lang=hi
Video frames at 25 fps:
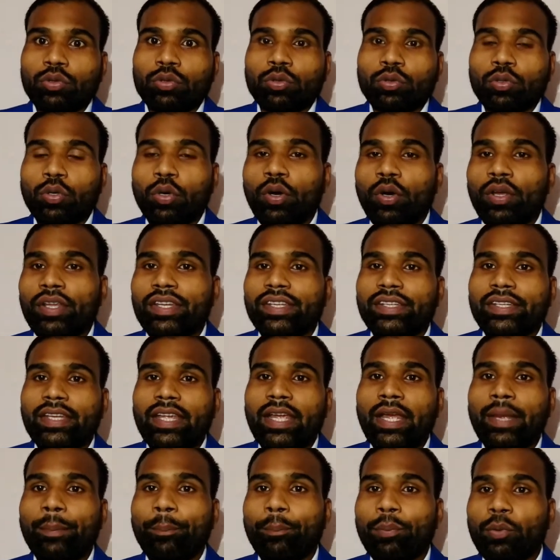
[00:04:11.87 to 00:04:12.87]
तो
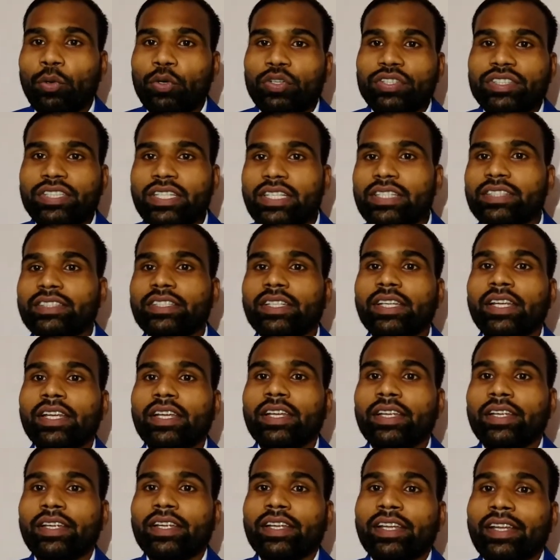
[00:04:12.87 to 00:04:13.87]
ये प्रोसेस ये
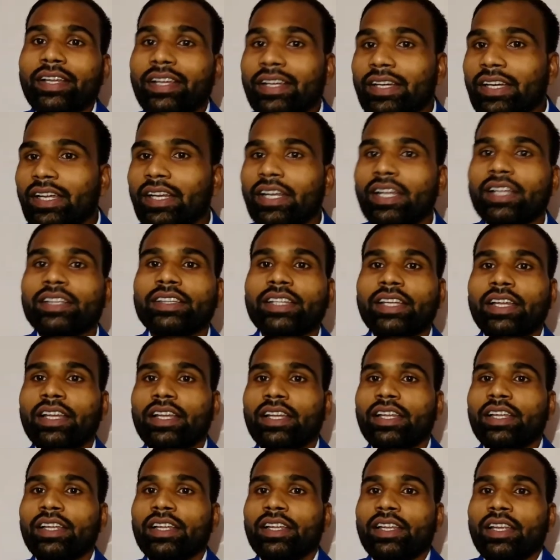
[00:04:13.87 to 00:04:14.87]
गलत है
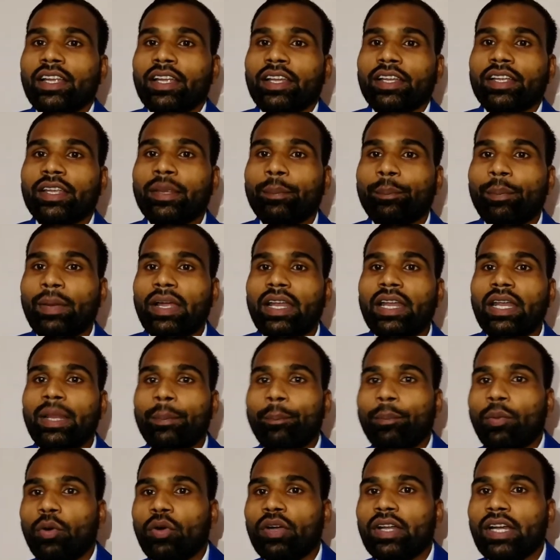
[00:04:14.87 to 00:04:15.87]
कि पहले
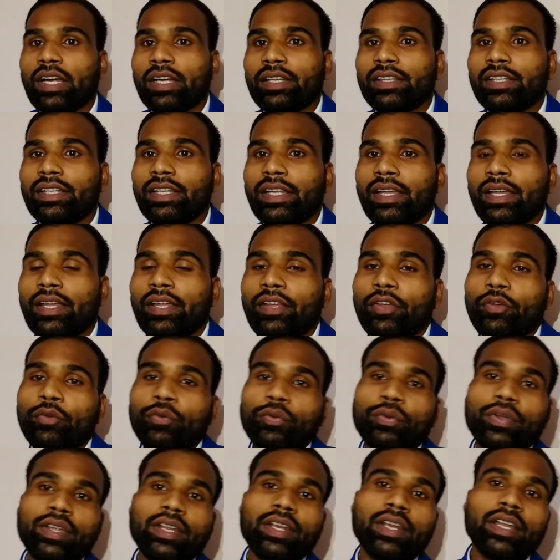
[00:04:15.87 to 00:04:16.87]
प्रोडक्ट दिए
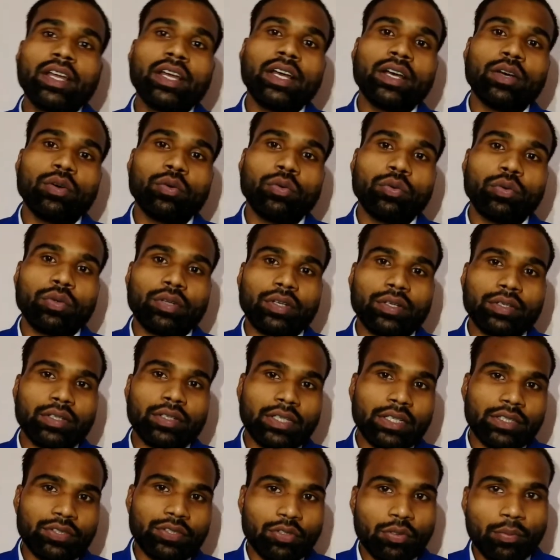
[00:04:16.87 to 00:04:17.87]
फिर
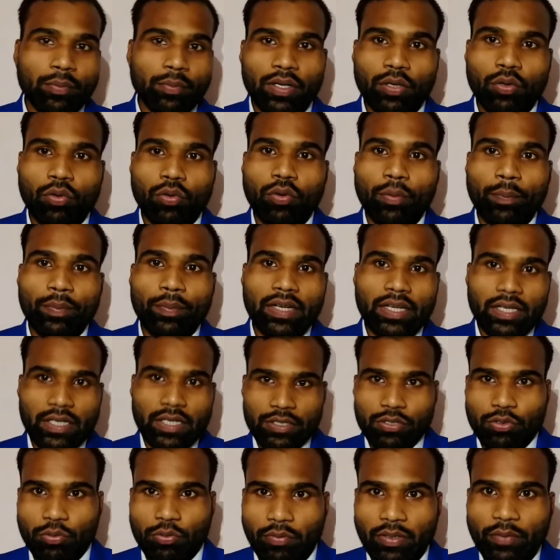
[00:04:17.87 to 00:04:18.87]
कस्टमर को अपना
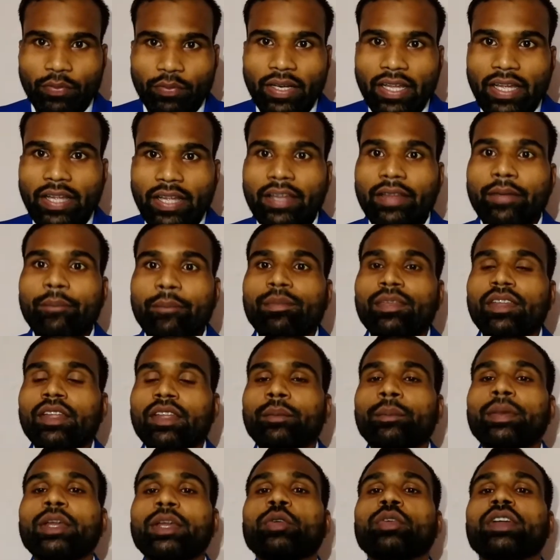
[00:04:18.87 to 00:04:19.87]
कस्टमर बनाए
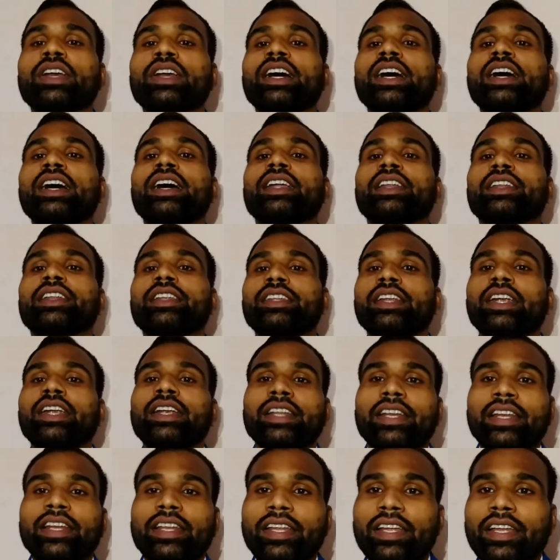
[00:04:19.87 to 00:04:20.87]
फिर उनका
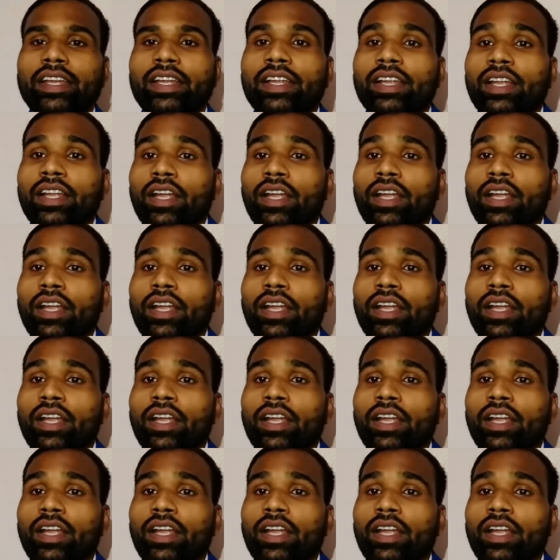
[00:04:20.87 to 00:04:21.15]
रिजल्ट लिए